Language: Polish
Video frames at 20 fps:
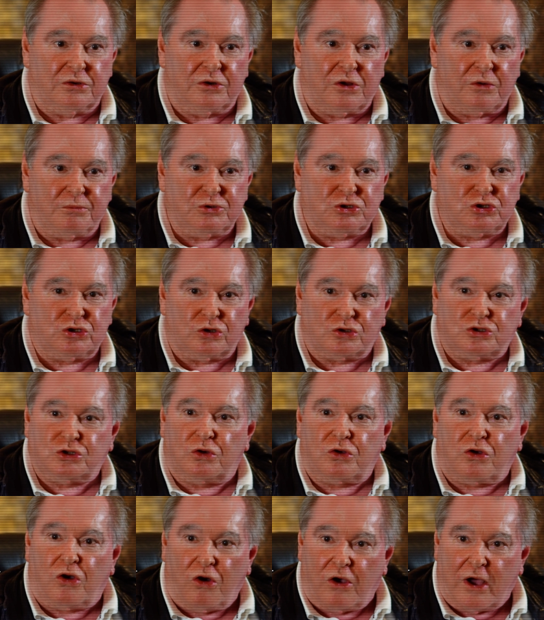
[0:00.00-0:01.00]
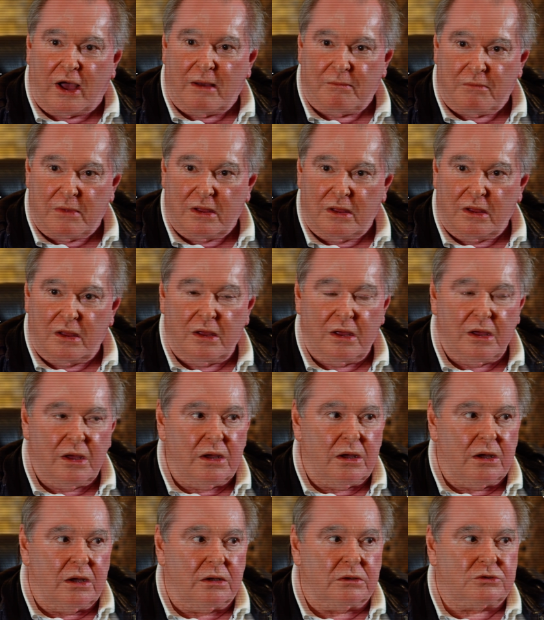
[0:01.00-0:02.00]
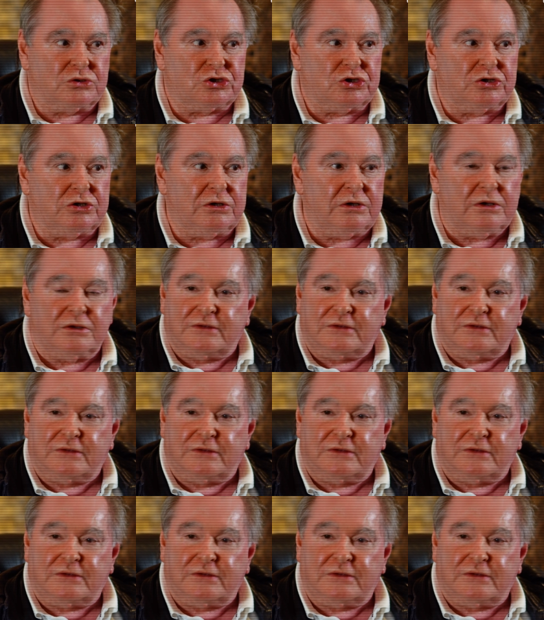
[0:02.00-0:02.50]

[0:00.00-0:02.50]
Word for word: y, robić to, co kocham, czy